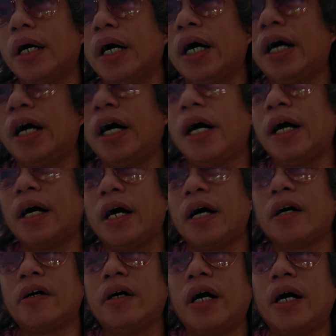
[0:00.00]
Ah, ah,
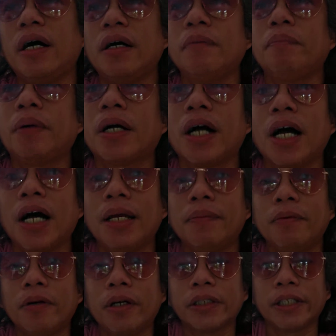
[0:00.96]
ako, ang pagkakala
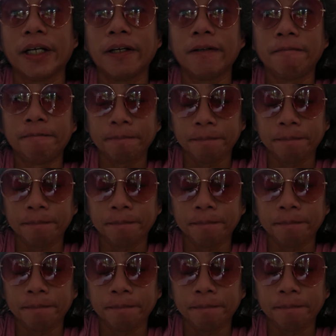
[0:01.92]
ko kasi,